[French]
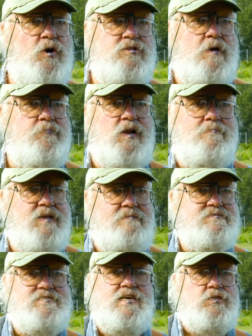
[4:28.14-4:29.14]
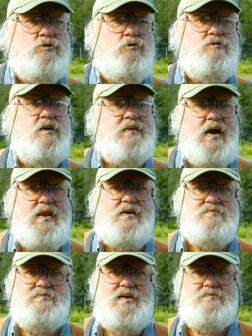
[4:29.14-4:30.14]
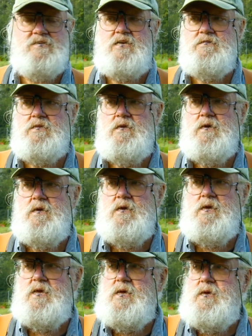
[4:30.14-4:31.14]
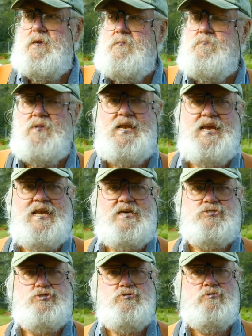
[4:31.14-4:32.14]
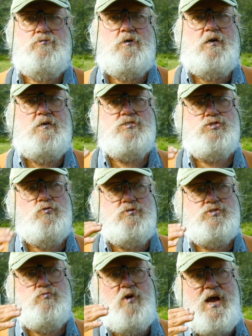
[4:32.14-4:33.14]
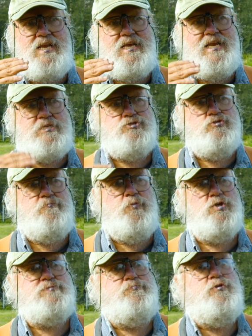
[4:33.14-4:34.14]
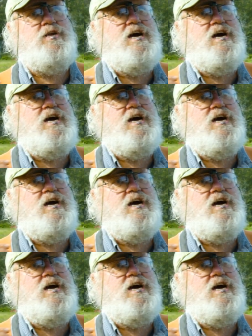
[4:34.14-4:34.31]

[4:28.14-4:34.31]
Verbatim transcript: pas de problème sérieux de carence d'azote. Mais les laitues, euh, soit les laitues poussent plus